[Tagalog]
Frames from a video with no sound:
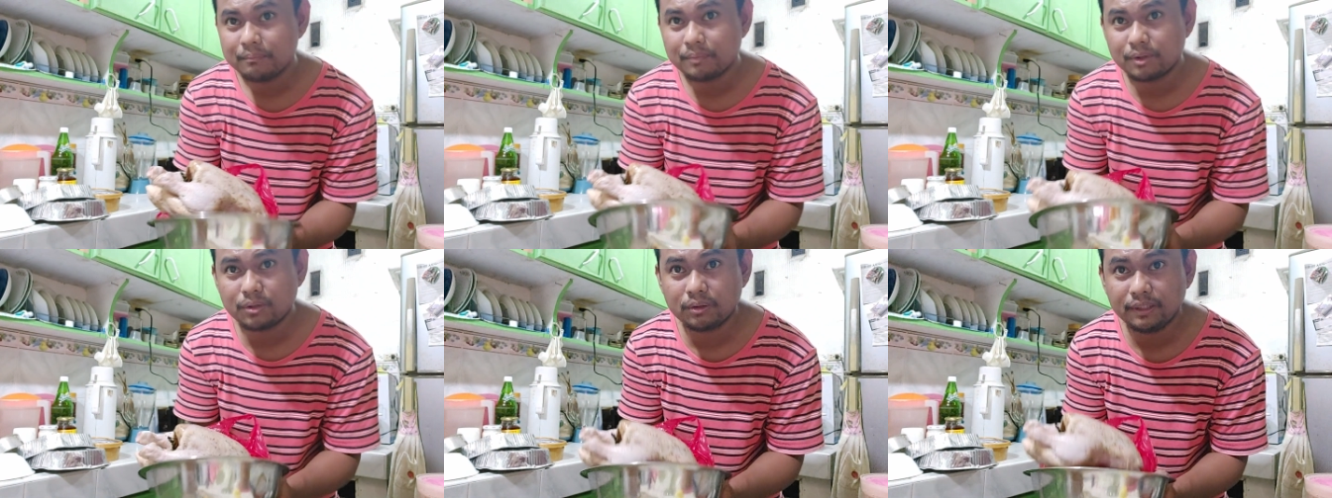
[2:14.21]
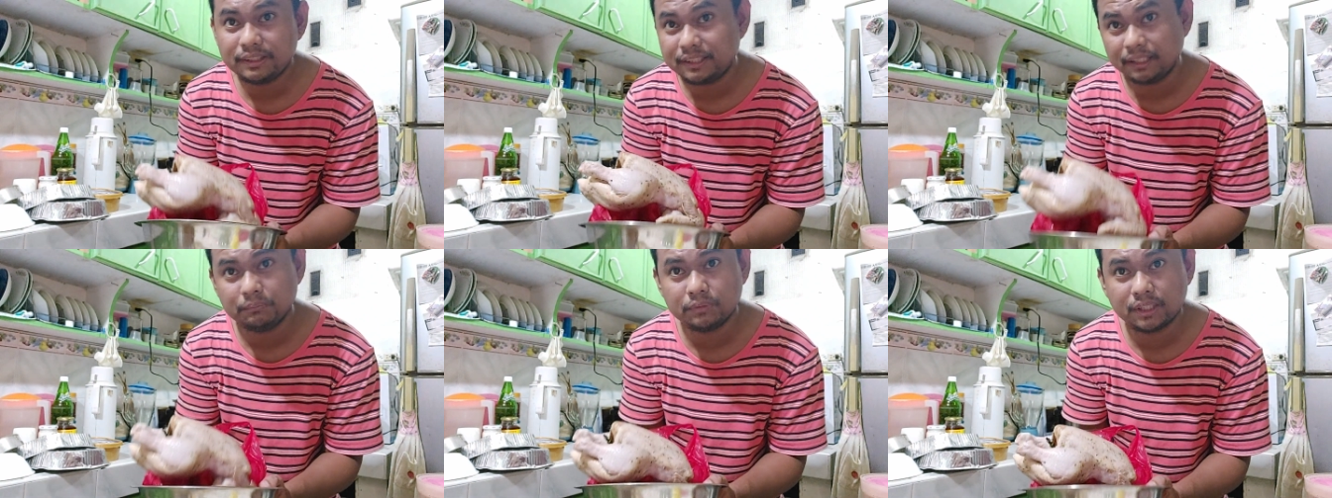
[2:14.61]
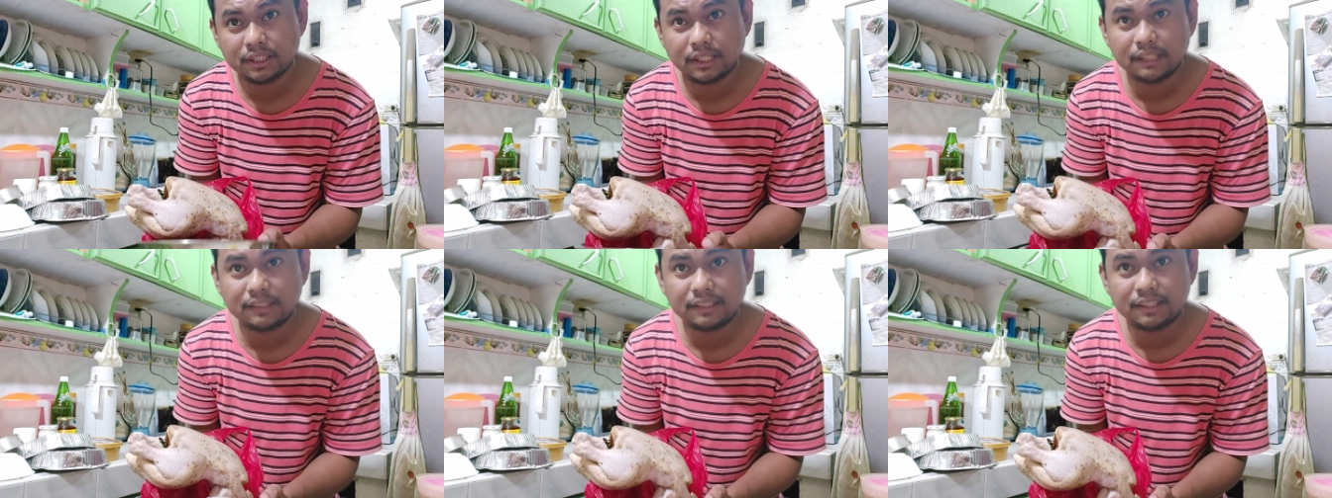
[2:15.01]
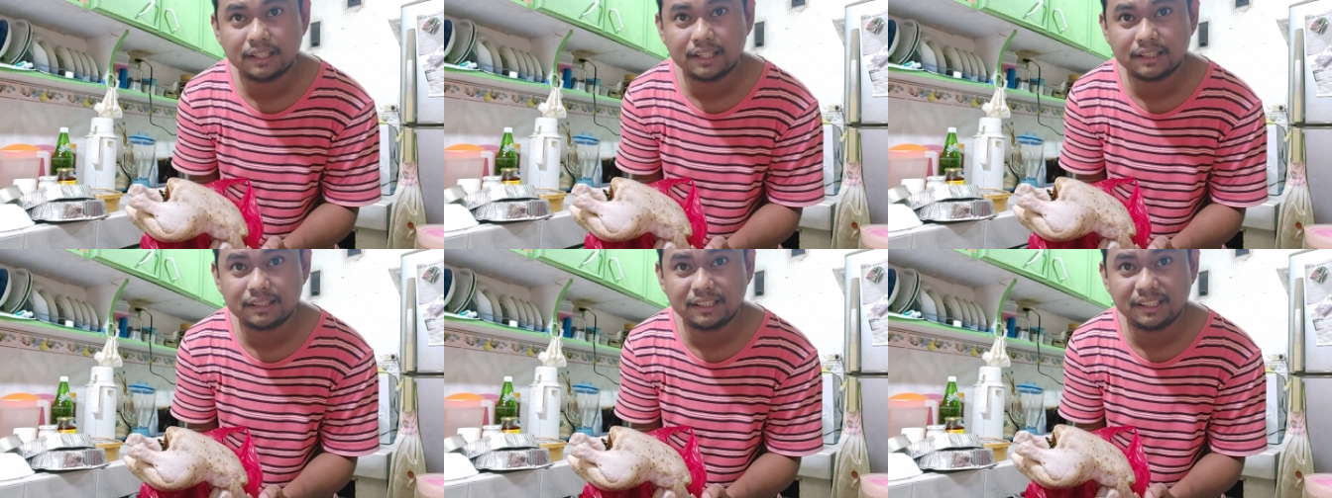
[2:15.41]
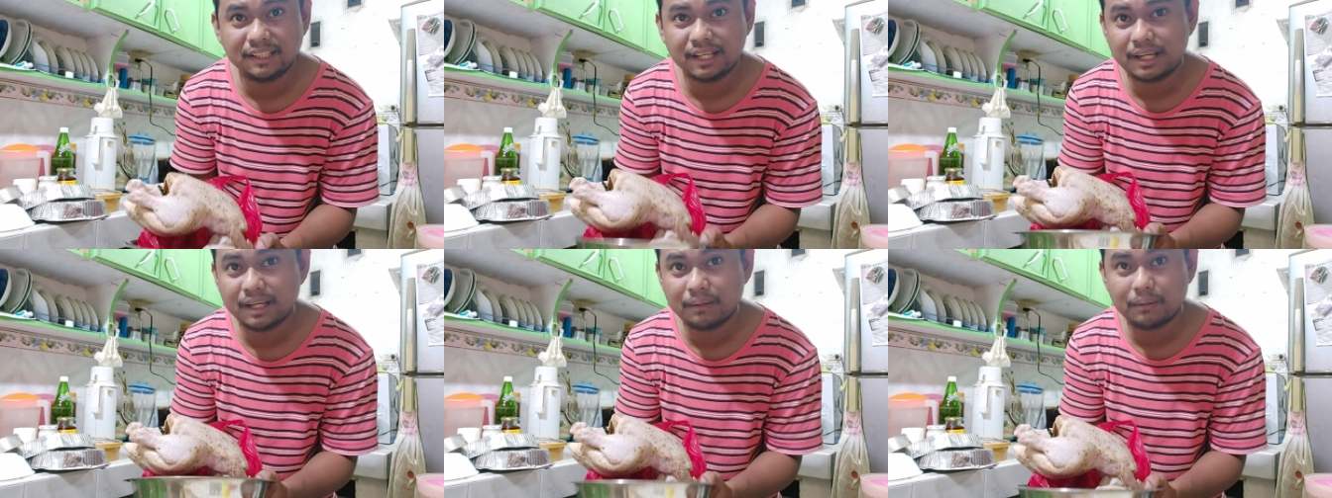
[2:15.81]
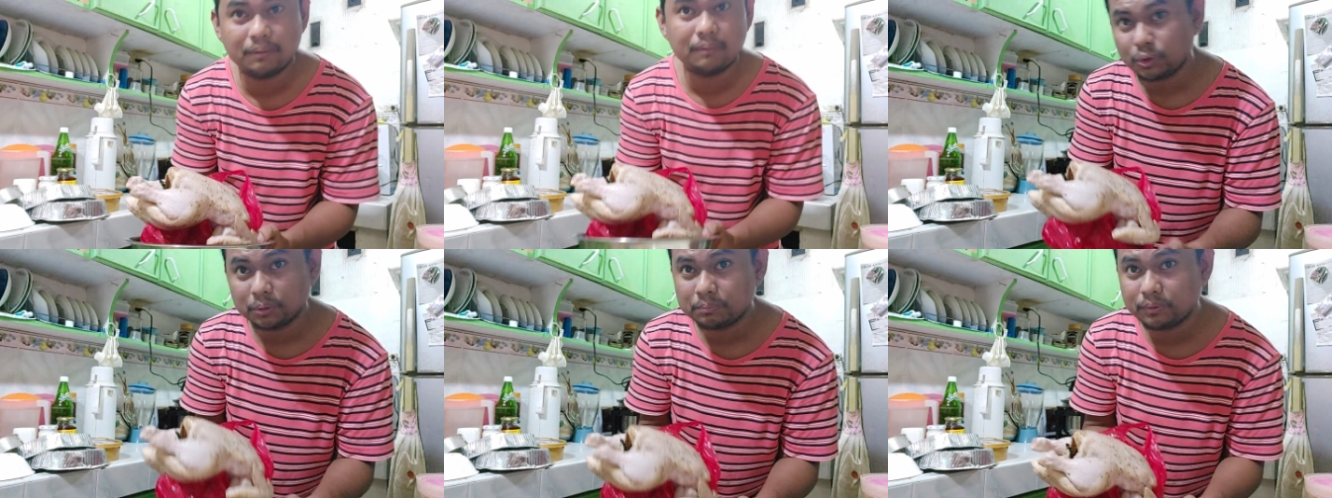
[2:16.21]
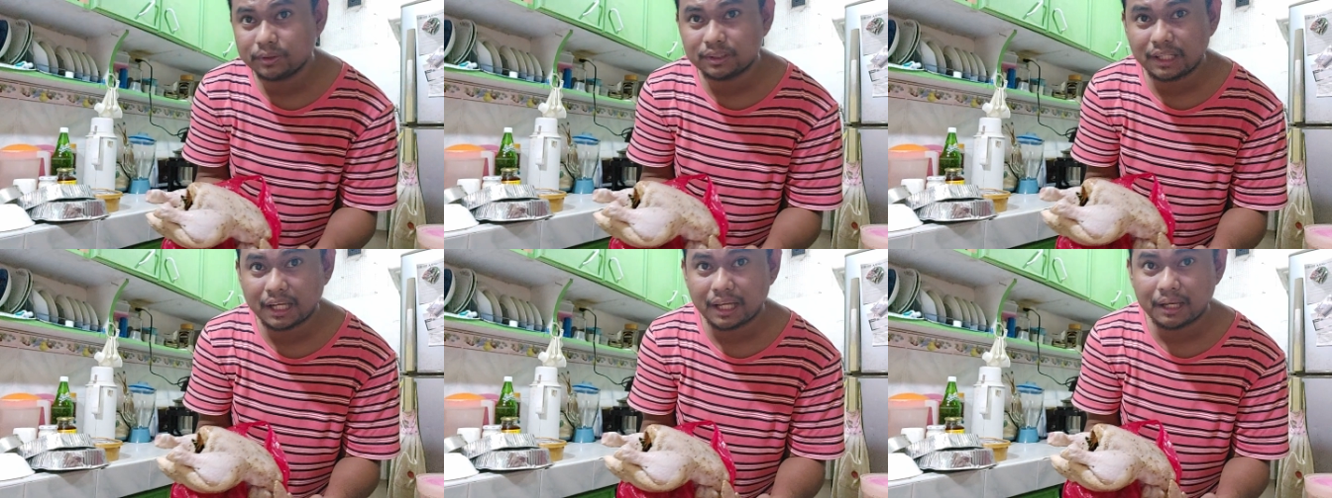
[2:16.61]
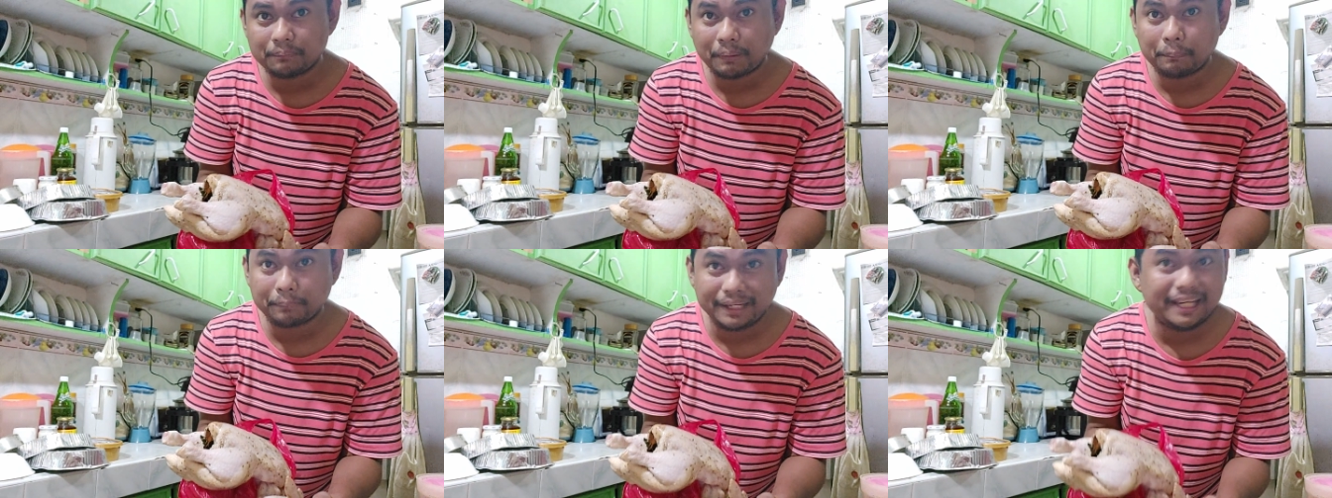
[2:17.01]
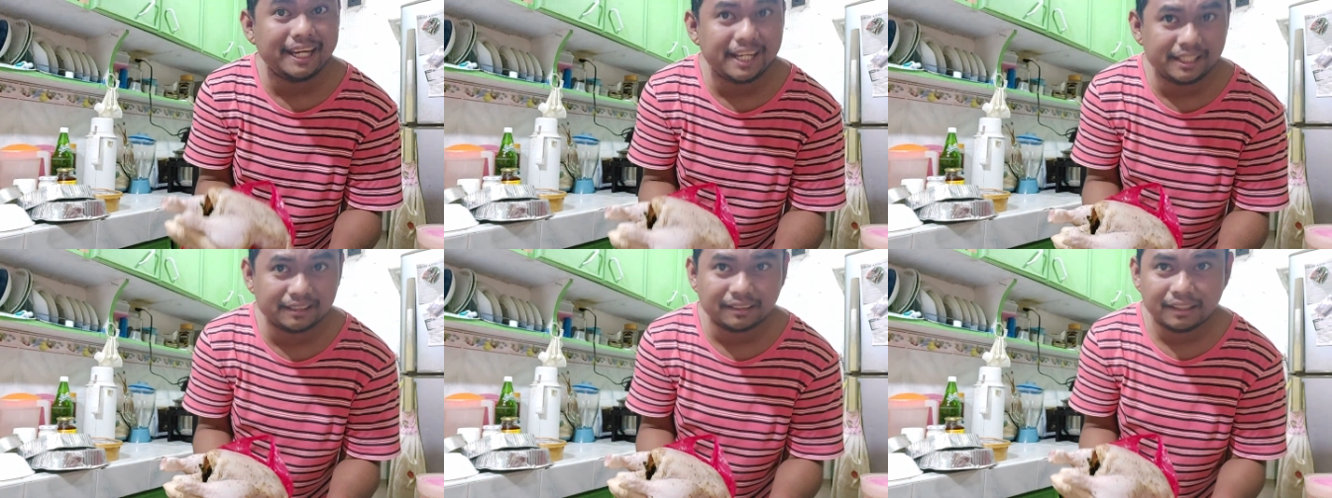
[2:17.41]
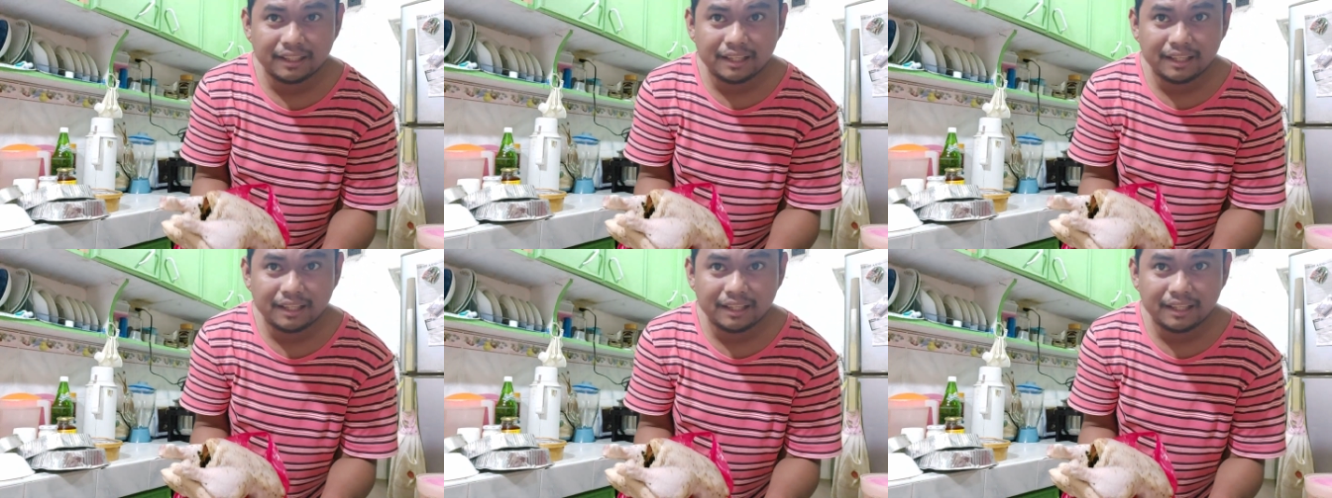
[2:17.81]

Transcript: Pero hintayin muna natin ang ating uh, turbo na ma-preheat